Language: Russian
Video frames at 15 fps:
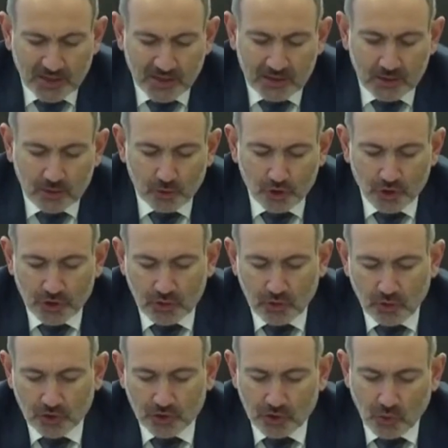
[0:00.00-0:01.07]
Не
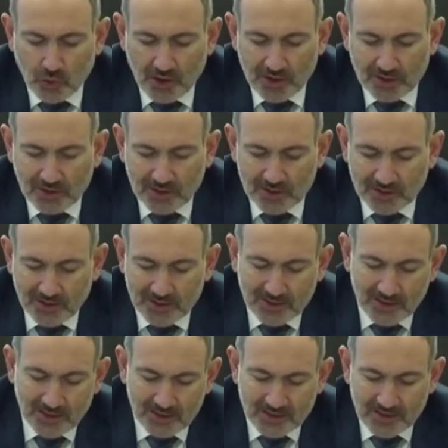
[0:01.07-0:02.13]
исключено, что эта
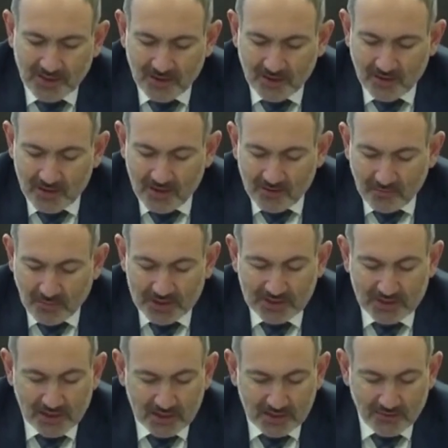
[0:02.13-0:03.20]
тенденция
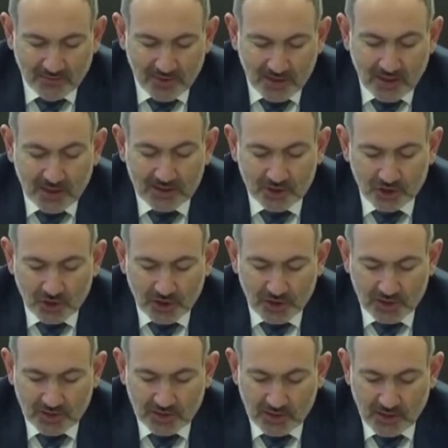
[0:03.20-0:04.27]
впоследствии
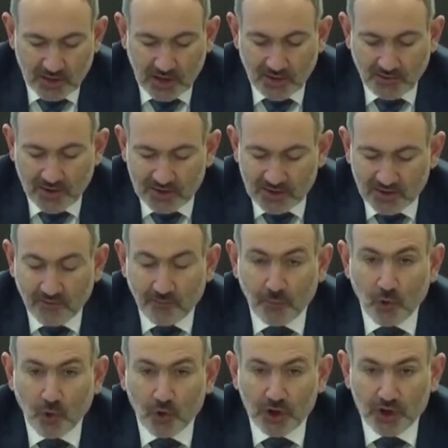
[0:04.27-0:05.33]
расширится, охватив
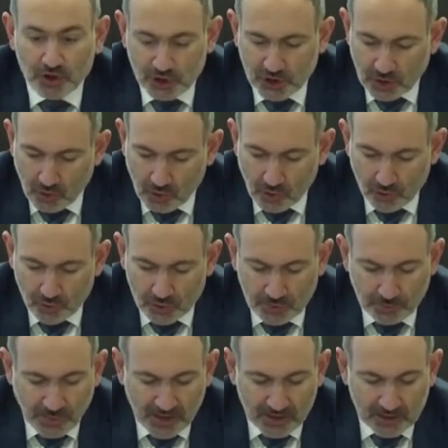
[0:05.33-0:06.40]
более широкую
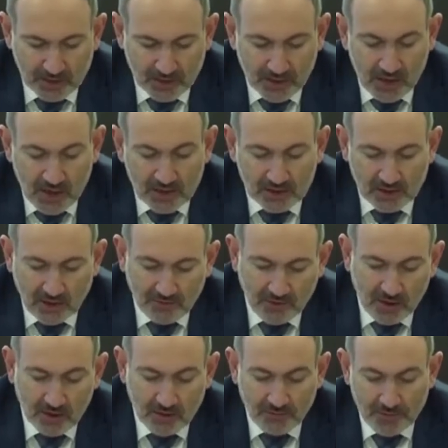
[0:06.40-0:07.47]
спектр
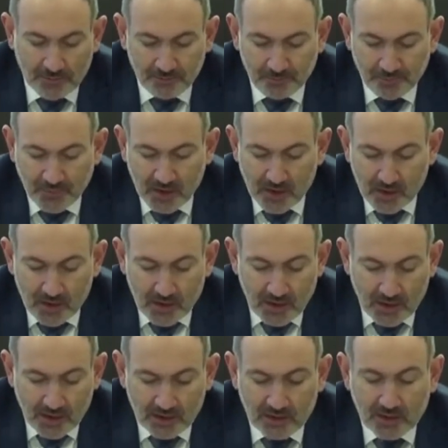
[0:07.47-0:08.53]
товаров.
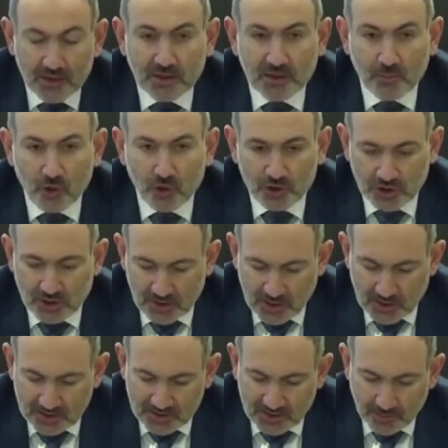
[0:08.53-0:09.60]
Это не может
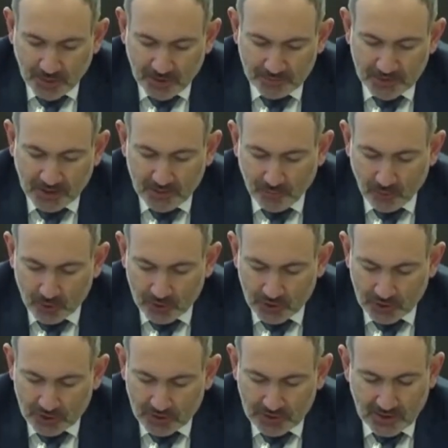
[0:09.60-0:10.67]
нас не
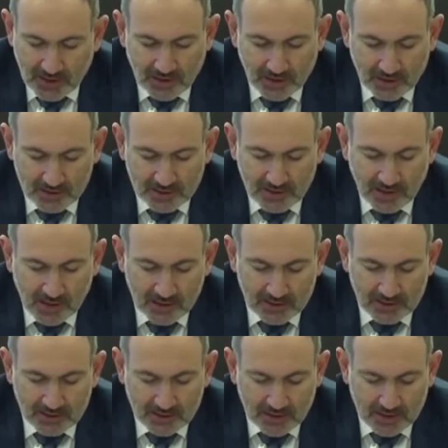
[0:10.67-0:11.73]
потревожить. Для
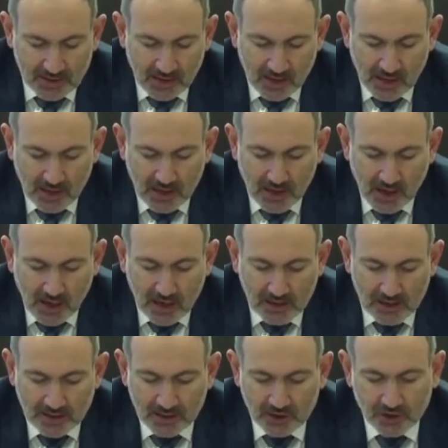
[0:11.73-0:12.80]
стран с э,
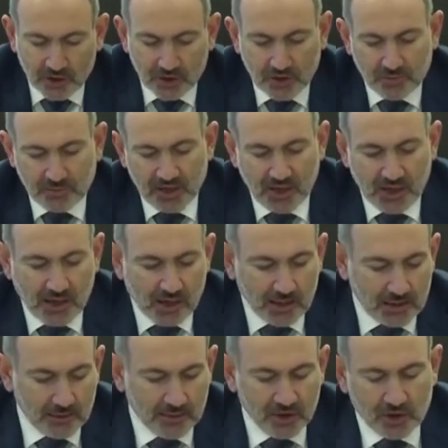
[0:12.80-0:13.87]
ограниченными
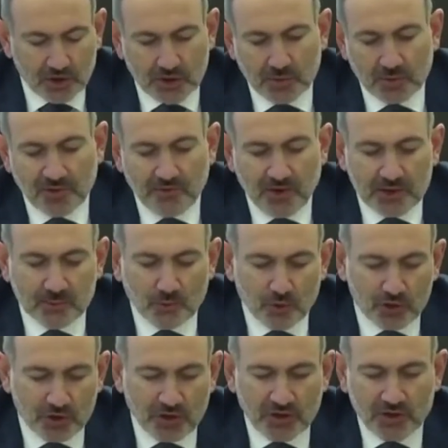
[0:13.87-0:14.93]
экономическими
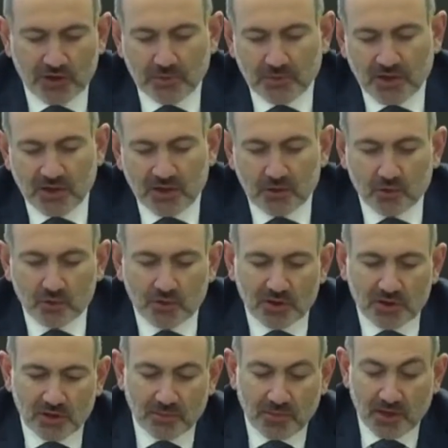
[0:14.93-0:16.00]
возможностями и
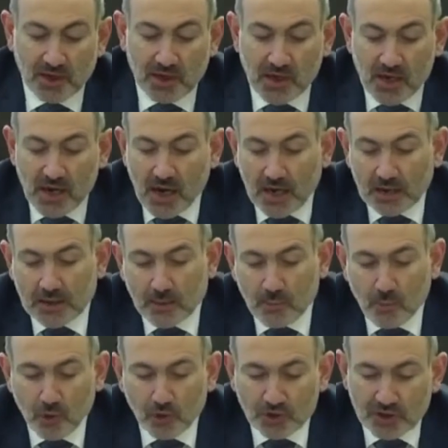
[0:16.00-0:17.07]
ресурсами она
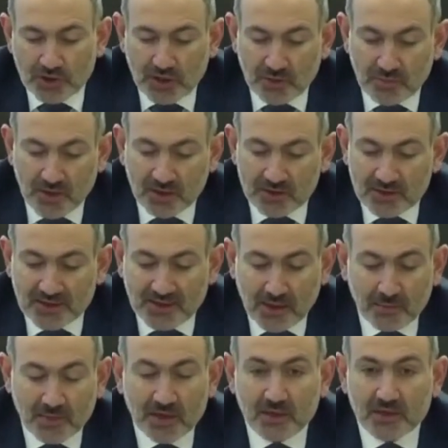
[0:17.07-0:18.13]
может иметь
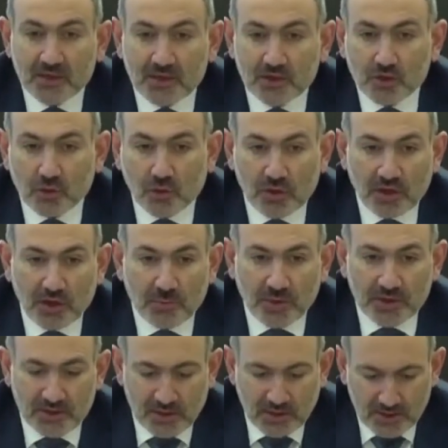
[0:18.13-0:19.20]
самые тяжелые
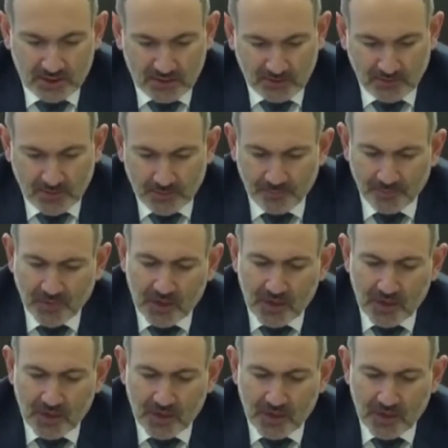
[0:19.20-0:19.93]
последствия.